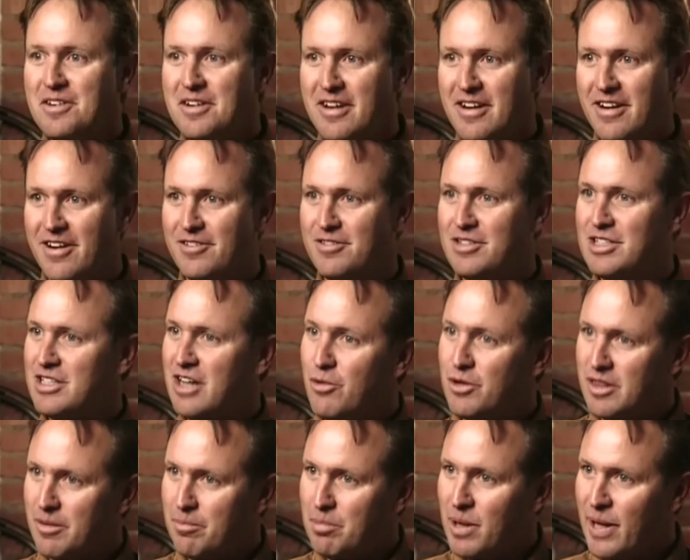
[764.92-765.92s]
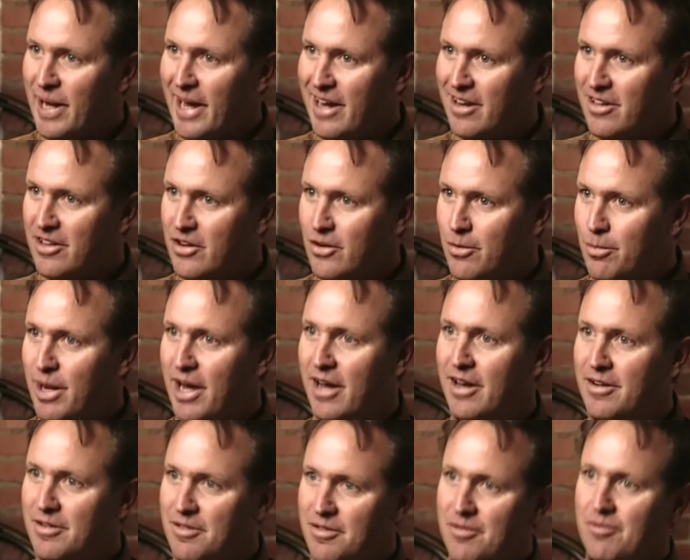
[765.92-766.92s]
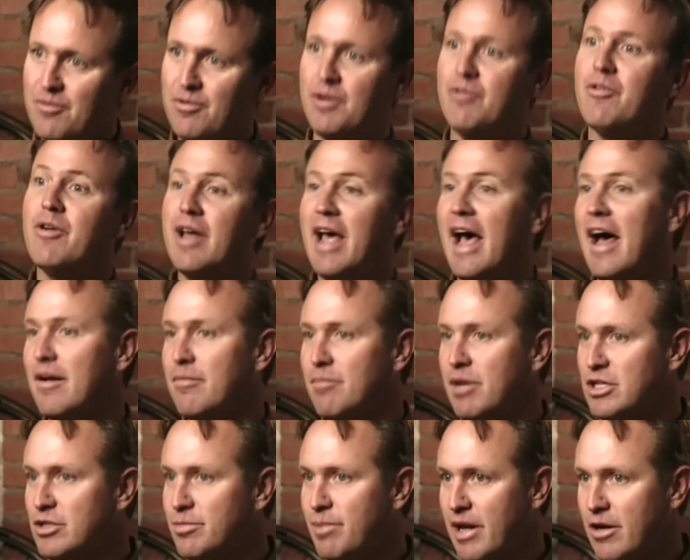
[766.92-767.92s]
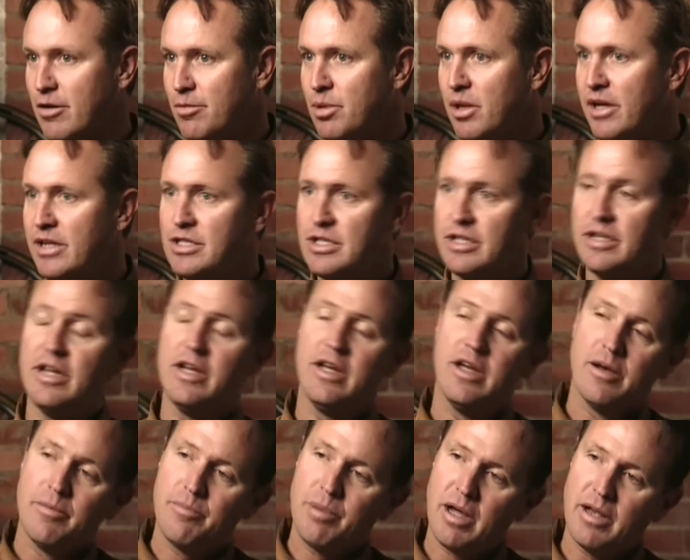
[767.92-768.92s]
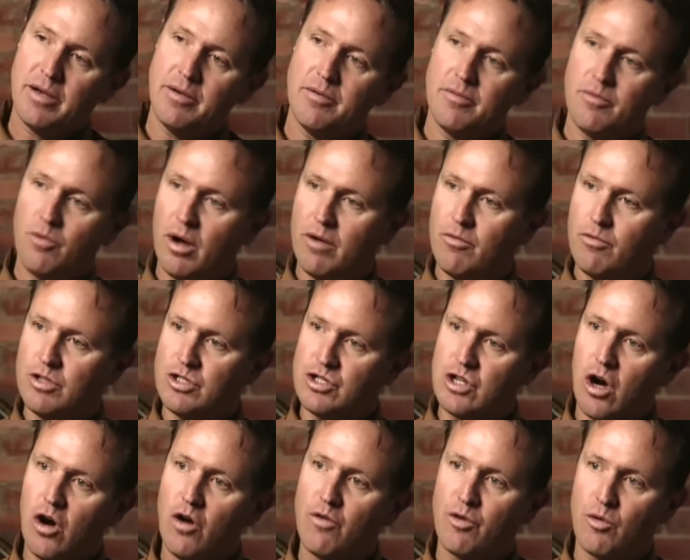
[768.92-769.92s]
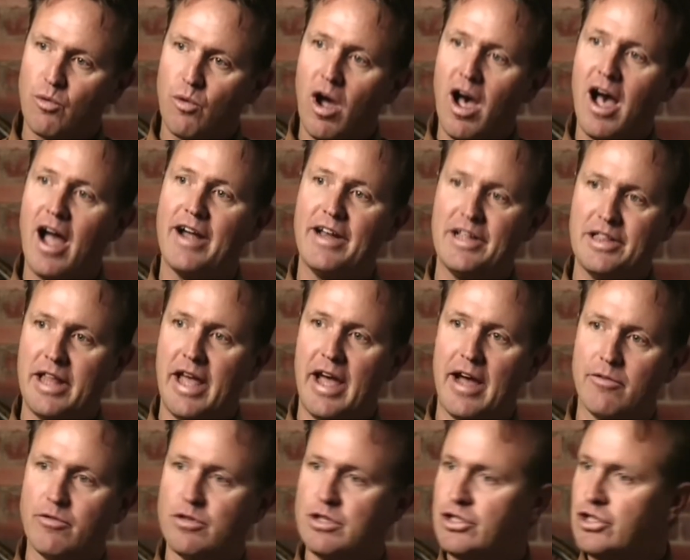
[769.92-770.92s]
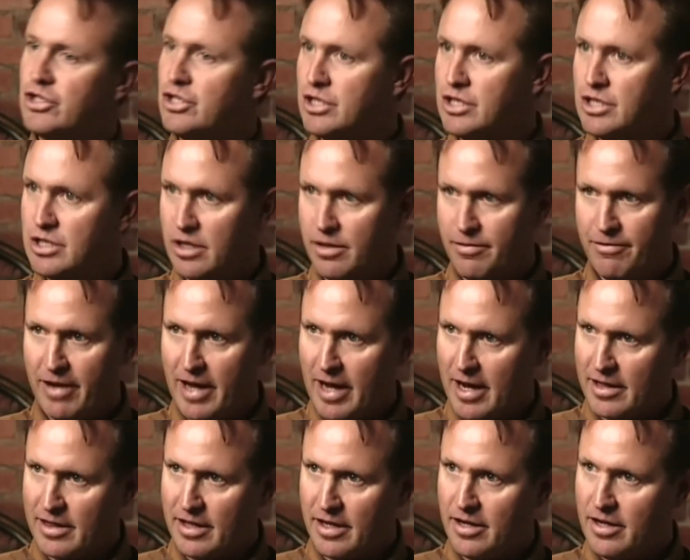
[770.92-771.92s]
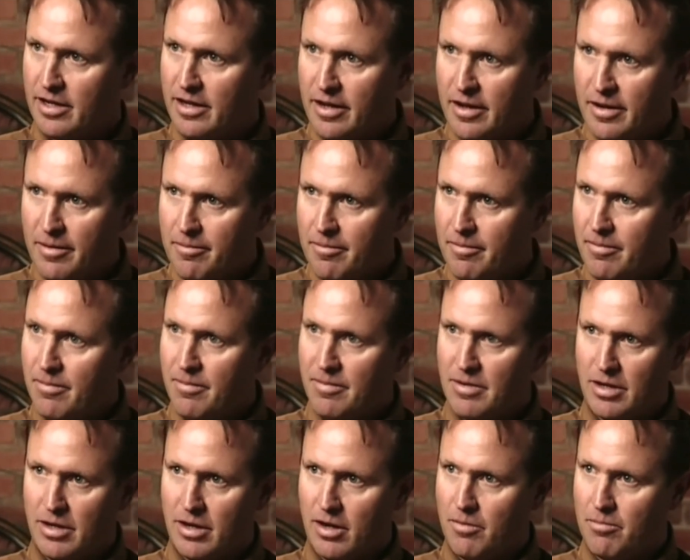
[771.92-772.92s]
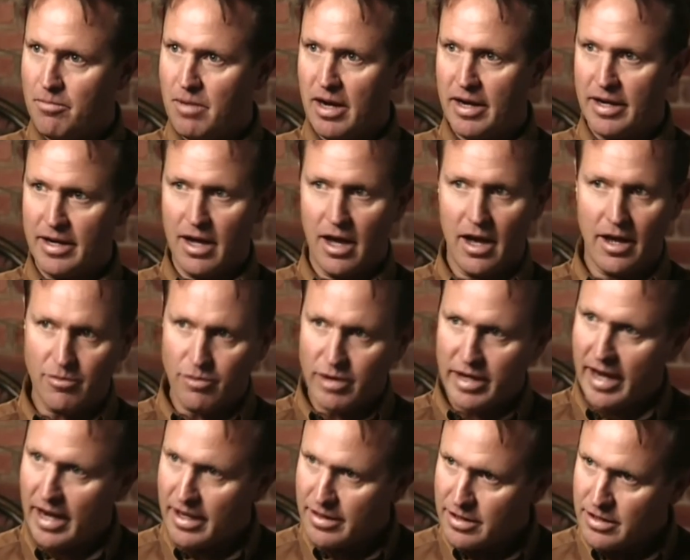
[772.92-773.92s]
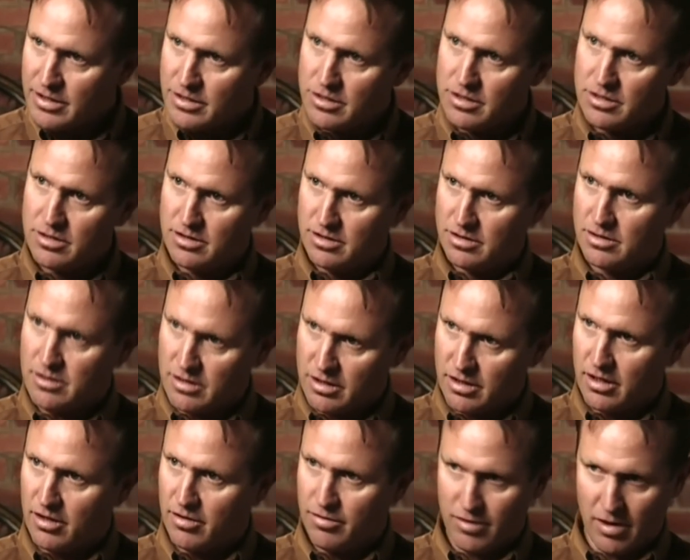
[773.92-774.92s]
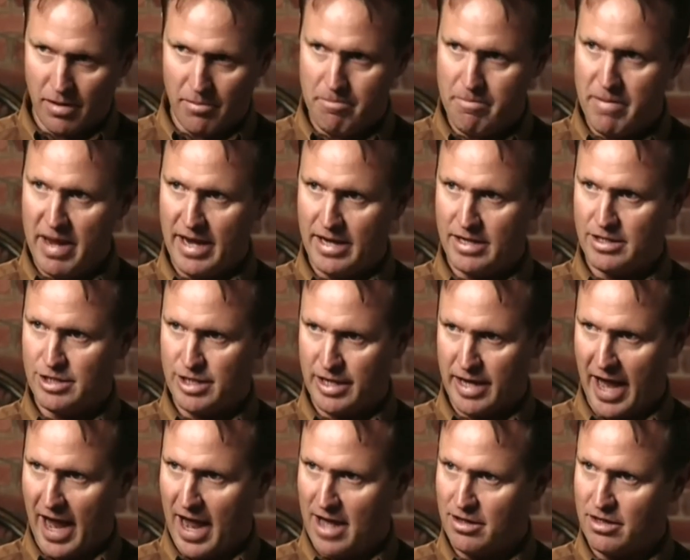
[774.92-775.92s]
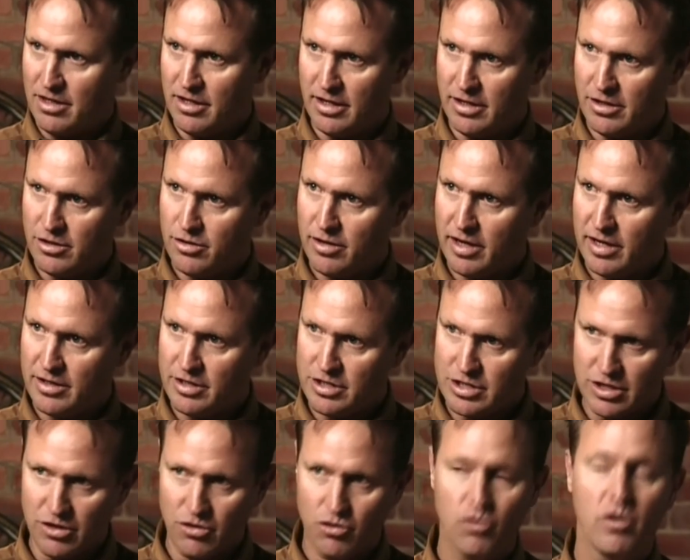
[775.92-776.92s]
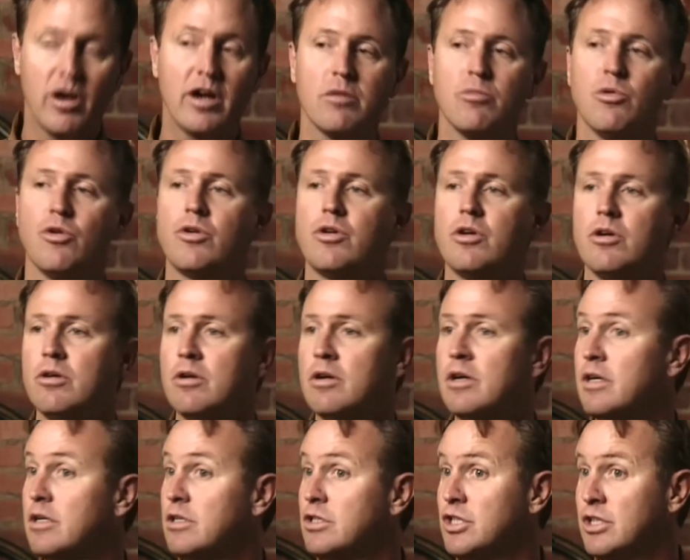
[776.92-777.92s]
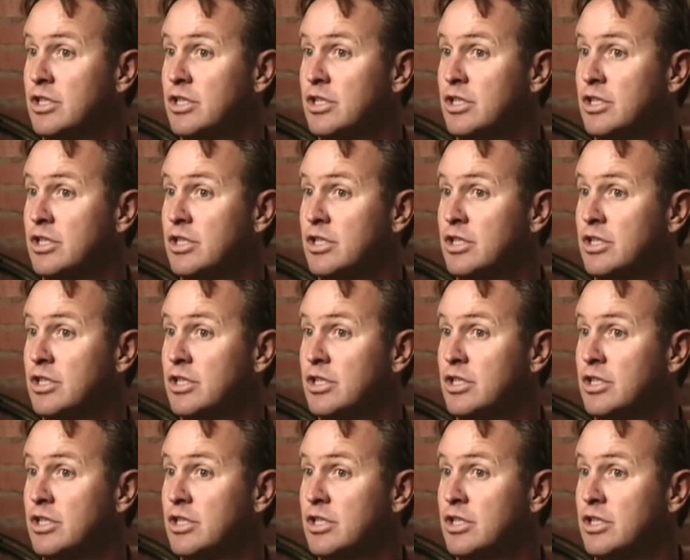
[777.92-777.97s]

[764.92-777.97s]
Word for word: Putain, mon gars, si tu respectais un tout petit peu les consignes, on se serait placé bien mieux que ça. Mais ce qui m'a empêché de réagir de cette manière, c'était tout à coup ce sentiment extraordinaire d'être en présence d'un athlète tout à fait unique.